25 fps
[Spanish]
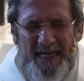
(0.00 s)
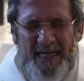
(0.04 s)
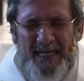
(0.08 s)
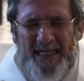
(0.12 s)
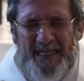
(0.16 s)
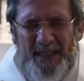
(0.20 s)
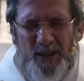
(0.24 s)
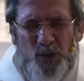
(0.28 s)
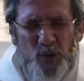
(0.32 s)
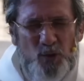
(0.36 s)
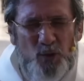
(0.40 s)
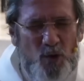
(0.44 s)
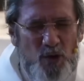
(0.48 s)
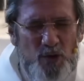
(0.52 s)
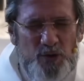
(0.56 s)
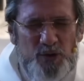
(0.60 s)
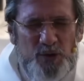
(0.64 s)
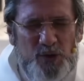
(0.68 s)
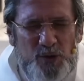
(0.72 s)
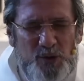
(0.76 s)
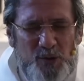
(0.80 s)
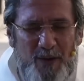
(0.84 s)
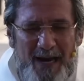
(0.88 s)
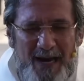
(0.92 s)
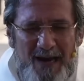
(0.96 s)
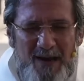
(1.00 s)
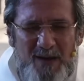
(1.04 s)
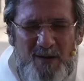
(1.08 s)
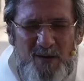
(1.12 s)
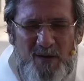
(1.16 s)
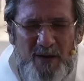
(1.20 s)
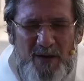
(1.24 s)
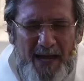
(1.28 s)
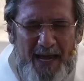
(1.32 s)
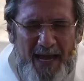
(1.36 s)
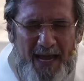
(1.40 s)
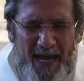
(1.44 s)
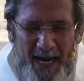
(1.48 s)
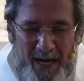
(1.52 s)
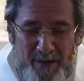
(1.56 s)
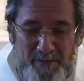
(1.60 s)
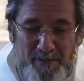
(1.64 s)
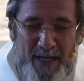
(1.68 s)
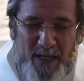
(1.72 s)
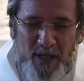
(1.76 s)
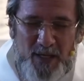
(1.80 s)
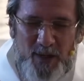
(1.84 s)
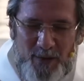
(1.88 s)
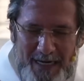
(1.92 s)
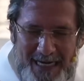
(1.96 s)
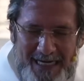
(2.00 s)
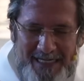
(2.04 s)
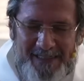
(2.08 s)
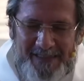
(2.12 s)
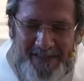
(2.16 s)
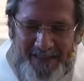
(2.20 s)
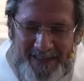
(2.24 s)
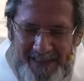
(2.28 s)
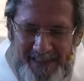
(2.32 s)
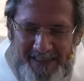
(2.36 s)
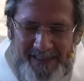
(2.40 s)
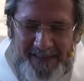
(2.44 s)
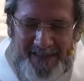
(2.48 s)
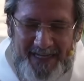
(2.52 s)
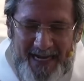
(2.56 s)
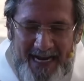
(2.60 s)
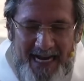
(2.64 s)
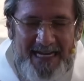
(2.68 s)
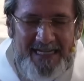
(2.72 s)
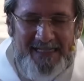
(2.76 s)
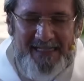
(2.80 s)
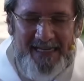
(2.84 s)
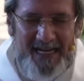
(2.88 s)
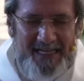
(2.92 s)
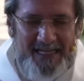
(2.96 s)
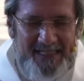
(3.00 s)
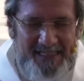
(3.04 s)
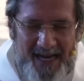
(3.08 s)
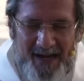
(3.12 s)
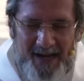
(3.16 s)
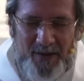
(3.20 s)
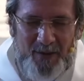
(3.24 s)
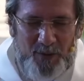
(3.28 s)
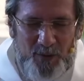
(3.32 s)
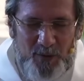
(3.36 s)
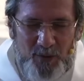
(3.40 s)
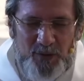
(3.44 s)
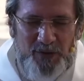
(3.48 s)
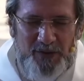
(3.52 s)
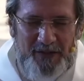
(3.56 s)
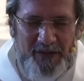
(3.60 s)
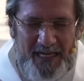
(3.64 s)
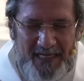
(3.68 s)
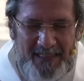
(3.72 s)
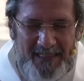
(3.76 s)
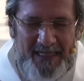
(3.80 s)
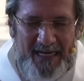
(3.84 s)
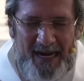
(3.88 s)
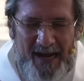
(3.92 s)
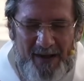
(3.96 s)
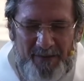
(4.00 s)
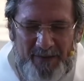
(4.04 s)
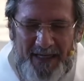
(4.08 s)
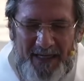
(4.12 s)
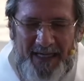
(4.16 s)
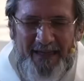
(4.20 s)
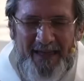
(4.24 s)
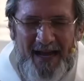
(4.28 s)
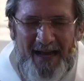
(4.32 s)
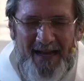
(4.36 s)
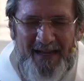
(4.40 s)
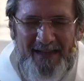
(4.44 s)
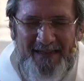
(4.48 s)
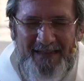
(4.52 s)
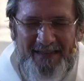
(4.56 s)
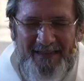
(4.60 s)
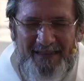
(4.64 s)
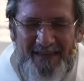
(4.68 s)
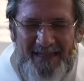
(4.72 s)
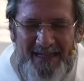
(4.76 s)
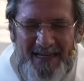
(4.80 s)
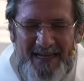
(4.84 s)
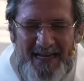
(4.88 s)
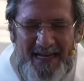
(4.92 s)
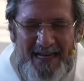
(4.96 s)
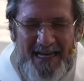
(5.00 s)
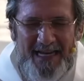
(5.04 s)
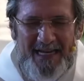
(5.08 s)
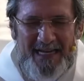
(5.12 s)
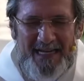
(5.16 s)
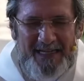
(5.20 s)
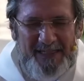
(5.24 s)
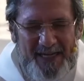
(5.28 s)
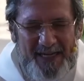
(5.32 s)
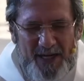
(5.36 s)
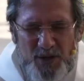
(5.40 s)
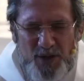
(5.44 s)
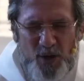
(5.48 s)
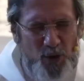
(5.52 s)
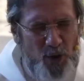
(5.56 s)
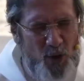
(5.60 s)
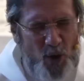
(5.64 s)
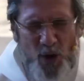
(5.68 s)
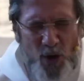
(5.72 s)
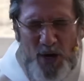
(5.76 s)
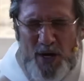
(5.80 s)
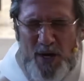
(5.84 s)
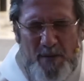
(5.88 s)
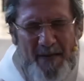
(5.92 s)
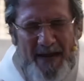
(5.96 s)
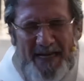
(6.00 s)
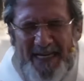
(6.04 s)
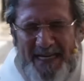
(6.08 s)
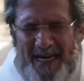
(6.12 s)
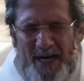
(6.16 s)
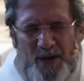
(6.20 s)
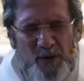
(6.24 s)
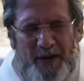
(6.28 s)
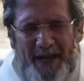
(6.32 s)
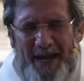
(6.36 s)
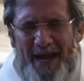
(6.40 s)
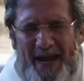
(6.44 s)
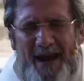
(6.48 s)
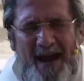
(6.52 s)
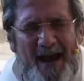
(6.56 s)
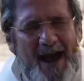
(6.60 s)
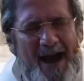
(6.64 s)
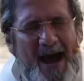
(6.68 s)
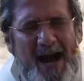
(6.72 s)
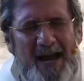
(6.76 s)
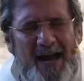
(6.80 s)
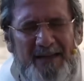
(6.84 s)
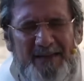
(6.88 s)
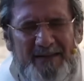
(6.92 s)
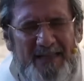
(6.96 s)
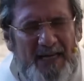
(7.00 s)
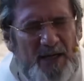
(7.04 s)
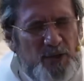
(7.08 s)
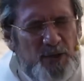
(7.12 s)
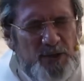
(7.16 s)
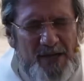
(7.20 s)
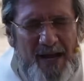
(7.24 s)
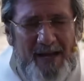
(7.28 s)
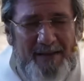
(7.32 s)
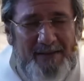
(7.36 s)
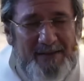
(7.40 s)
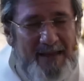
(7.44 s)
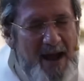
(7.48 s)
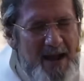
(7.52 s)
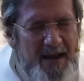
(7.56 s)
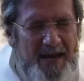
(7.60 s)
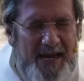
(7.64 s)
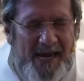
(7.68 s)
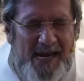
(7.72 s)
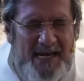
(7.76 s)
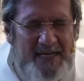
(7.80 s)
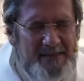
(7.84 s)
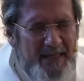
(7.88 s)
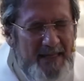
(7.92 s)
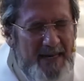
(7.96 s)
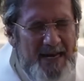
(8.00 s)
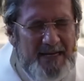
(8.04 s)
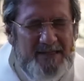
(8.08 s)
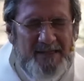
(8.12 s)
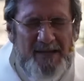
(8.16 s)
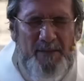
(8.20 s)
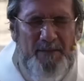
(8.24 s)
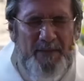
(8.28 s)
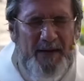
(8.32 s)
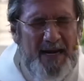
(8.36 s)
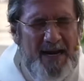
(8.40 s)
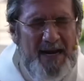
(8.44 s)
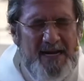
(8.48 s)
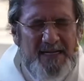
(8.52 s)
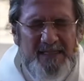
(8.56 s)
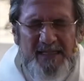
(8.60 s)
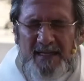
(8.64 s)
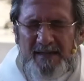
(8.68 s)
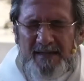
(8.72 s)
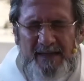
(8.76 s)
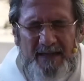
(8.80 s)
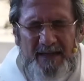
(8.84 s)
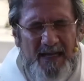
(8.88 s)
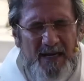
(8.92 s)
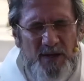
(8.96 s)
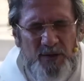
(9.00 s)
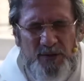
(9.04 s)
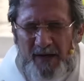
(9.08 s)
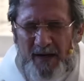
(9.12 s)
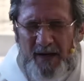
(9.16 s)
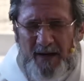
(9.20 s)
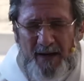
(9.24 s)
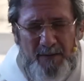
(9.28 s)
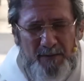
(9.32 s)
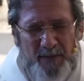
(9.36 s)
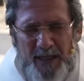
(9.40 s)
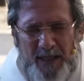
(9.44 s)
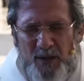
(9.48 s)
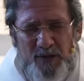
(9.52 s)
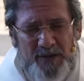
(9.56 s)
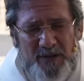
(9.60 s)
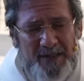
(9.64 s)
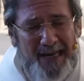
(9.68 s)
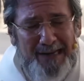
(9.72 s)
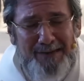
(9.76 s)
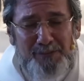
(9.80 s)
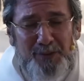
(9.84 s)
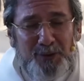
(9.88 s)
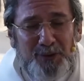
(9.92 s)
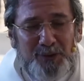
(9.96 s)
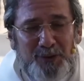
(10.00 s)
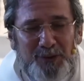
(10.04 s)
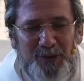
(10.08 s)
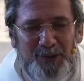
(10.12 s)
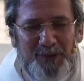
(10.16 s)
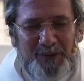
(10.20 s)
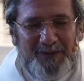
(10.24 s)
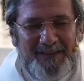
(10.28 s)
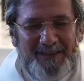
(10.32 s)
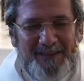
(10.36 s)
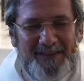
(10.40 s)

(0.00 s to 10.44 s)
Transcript: Y tu consuelo en medio de las tristezas y angustias de la vida. Señor, hoy no me quiero quejar de los ataques, de las amenazas y de los enemigos del mundo.